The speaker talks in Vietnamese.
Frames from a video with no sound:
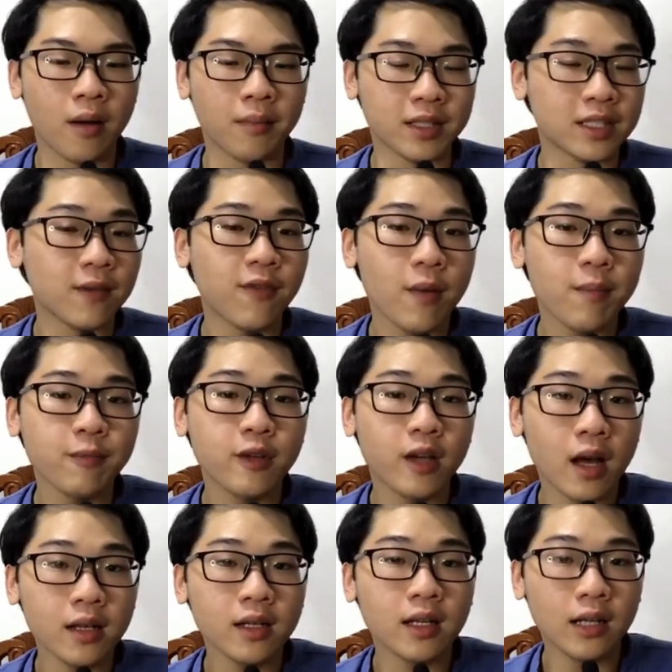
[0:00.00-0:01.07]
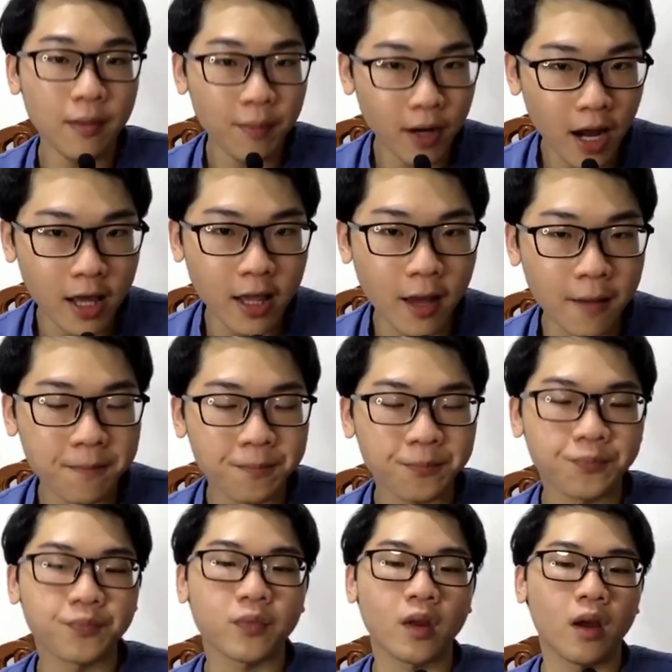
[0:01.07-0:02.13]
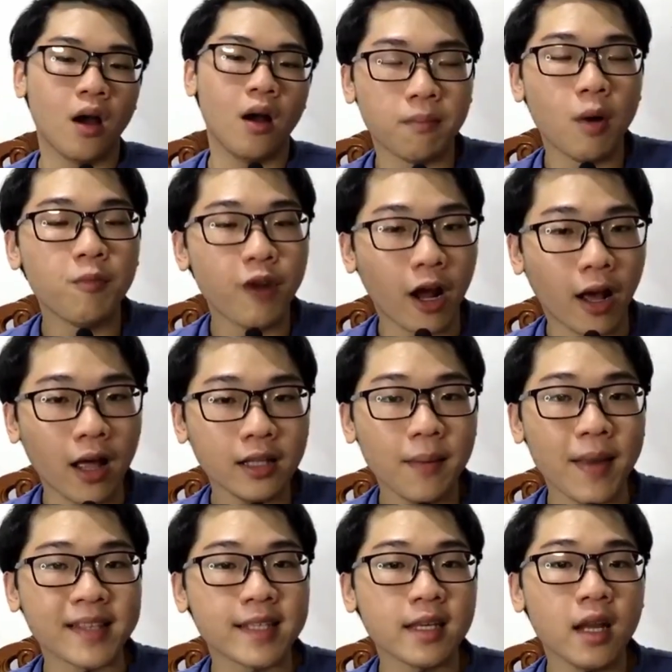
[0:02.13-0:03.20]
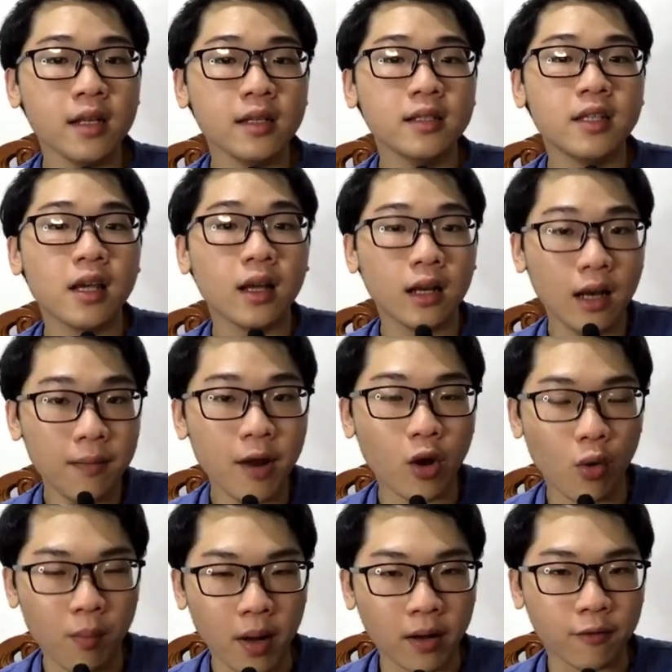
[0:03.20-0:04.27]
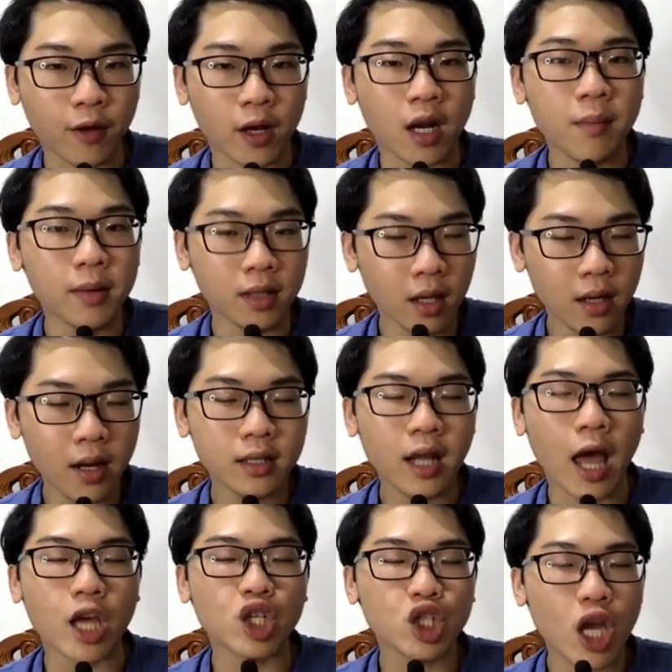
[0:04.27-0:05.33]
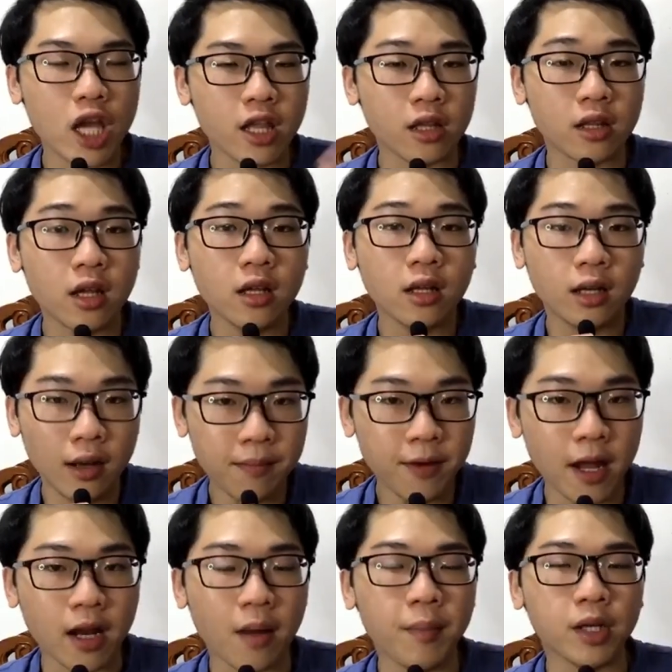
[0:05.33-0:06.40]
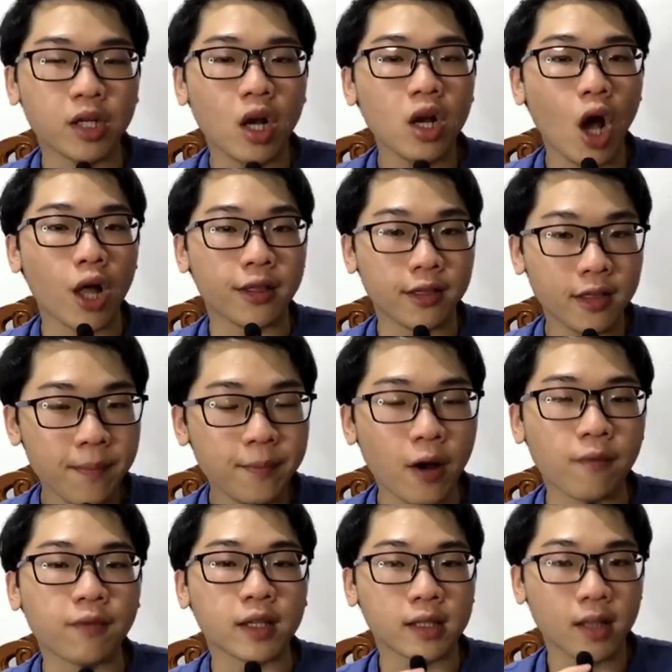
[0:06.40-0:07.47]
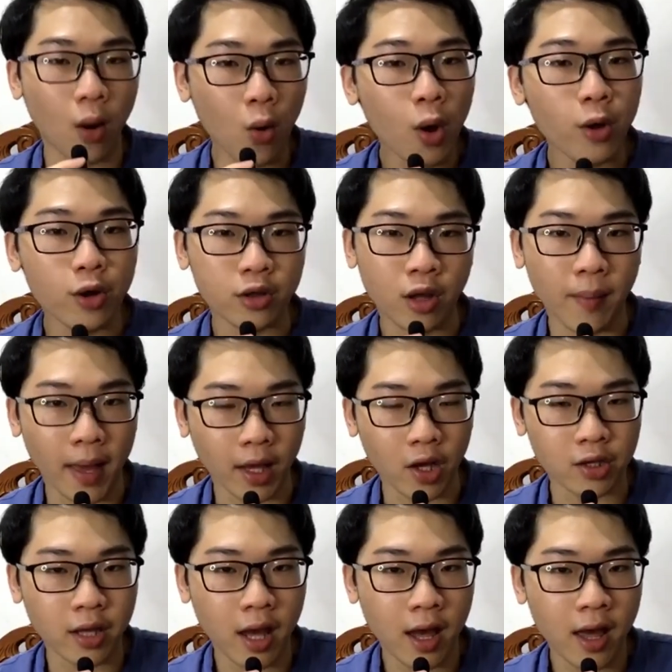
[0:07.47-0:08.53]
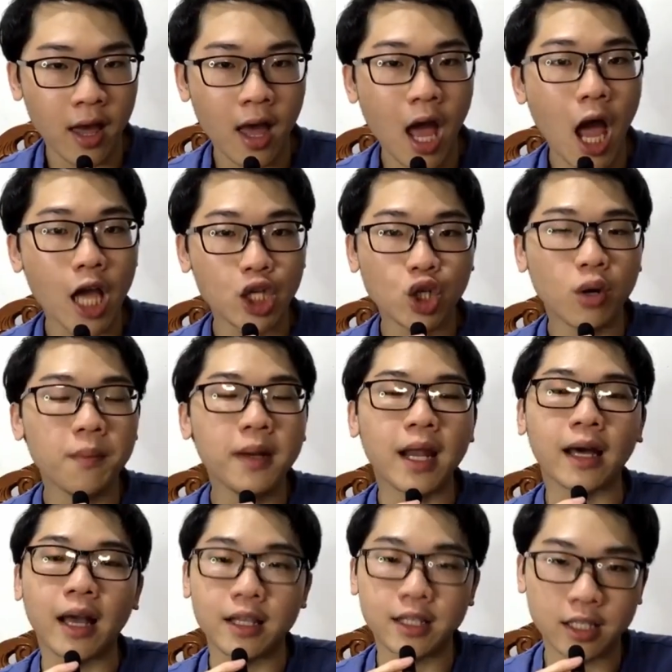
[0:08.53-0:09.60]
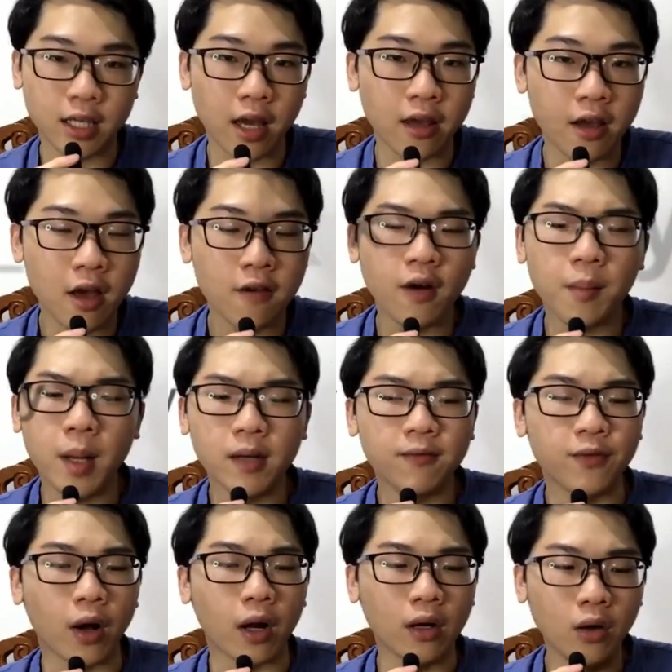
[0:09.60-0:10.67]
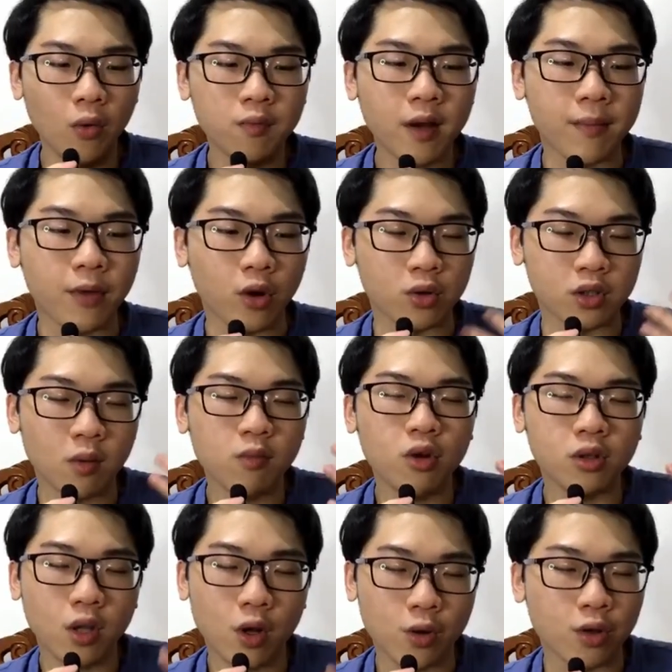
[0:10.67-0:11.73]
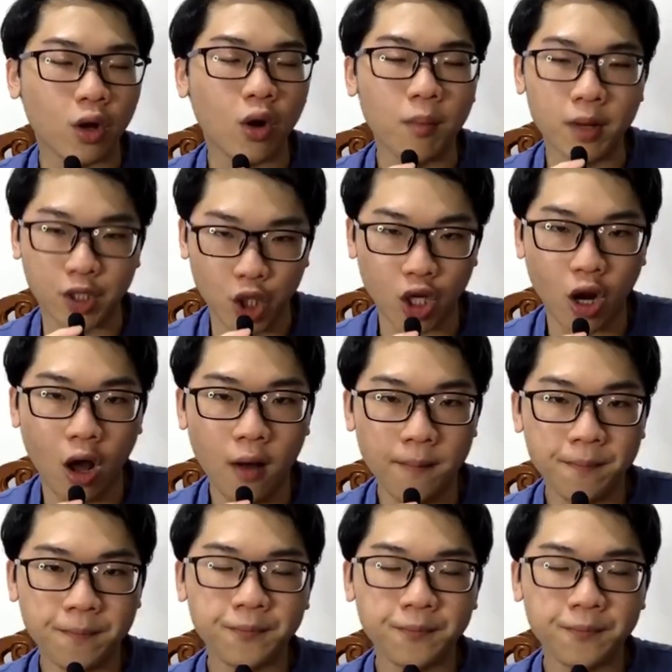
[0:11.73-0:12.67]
Mình xin phép kết clip ở đây nha. Mong rằng á, các bạn sẽ thích chiếc clip này của mình và nếu mà thích á, thì hãy share những chiếc clip này để mình có cơ hội tiếp cận và thấu hiểu được nhiều bạn hơn nha. IG của mình là Kanchiki và mình vẫn luôn cập nhật cuộc sống của thường nhật của mình trên đó.